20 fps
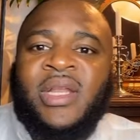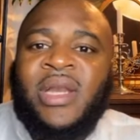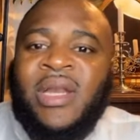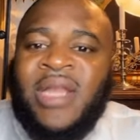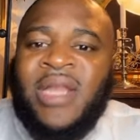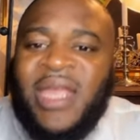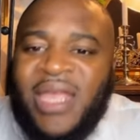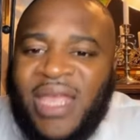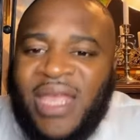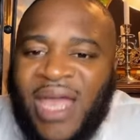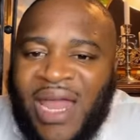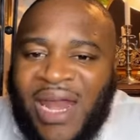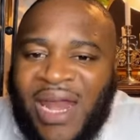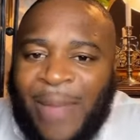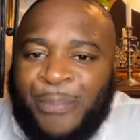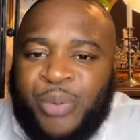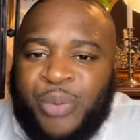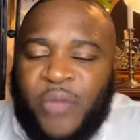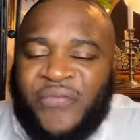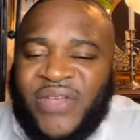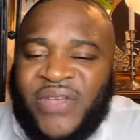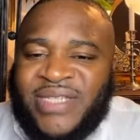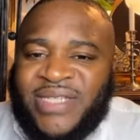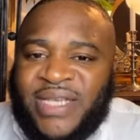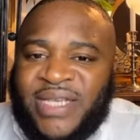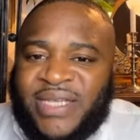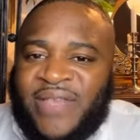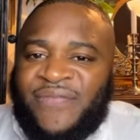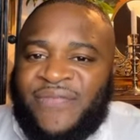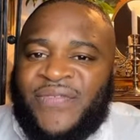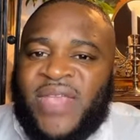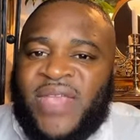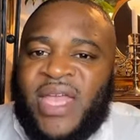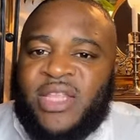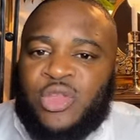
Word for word: il y a la prophétie qui vient